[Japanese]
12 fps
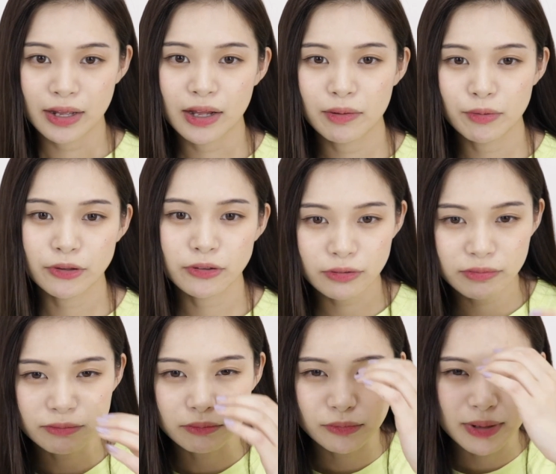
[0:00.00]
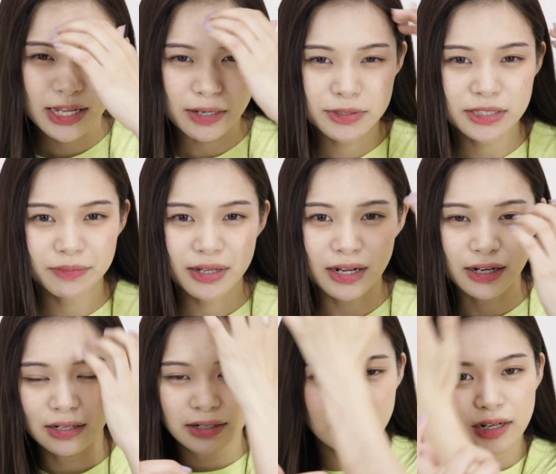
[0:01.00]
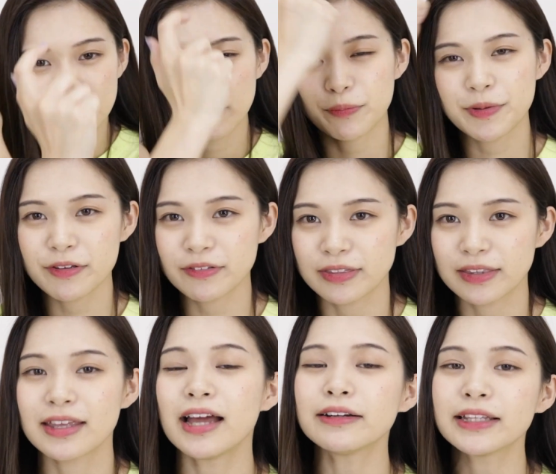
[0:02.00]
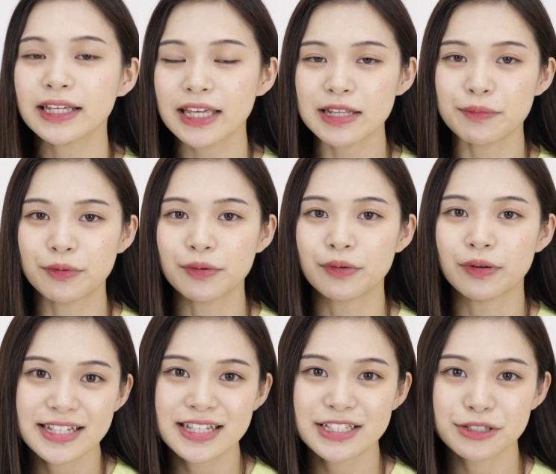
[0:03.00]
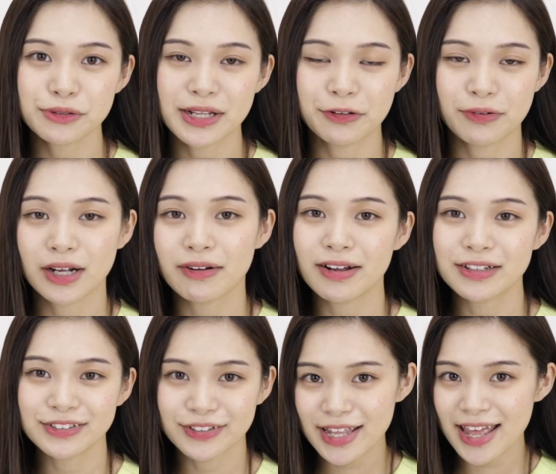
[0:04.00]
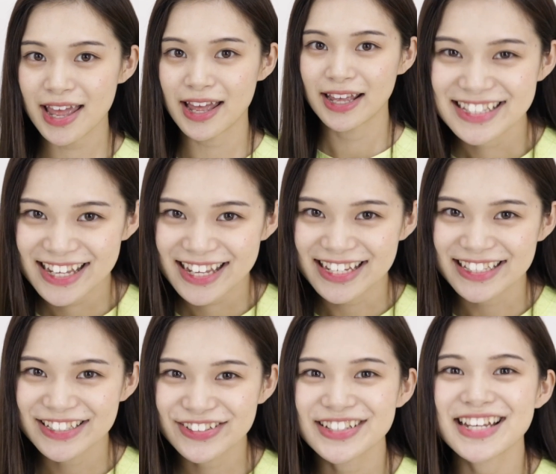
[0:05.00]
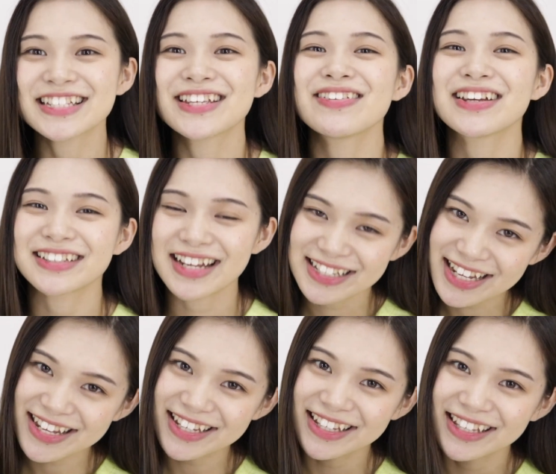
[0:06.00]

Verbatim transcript: ああもう今日前髪邪魔やああもうピュってやるだけでも印象などは変わるのでぜひ挑戦してみてください